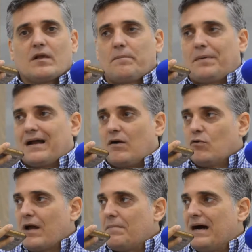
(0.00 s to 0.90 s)
para
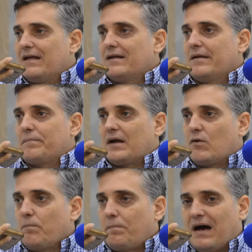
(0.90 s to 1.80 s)
una madre, para
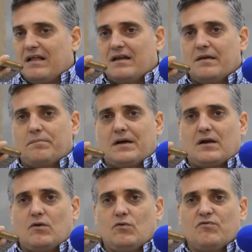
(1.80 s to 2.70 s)
un padre,
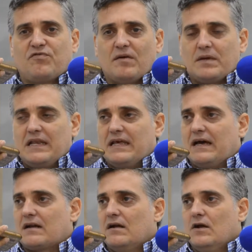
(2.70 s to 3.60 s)
para un
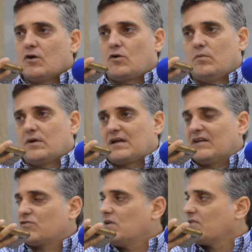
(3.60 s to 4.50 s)
familiar, como el
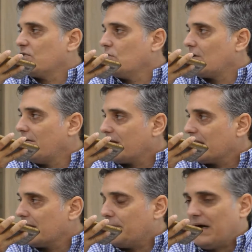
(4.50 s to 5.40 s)
caso de la señora
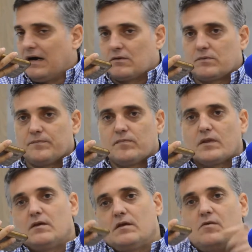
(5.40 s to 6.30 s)
Brenda Pájaro.
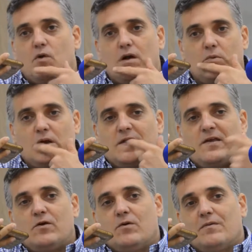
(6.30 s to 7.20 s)
Y vuelvo y le
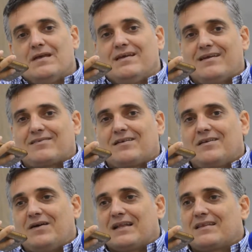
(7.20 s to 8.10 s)
digo, este
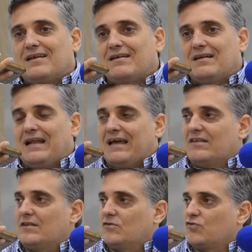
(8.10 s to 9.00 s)
debate, las
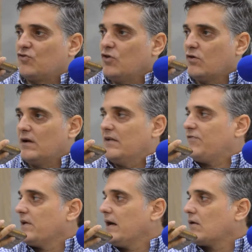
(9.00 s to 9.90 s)
instituciones le
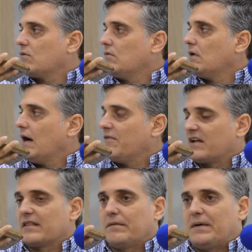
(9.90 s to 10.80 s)
fallaron a
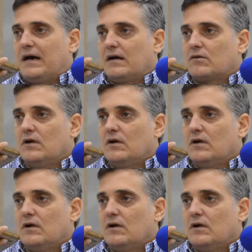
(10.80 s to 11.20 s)
Brenda Pájaro,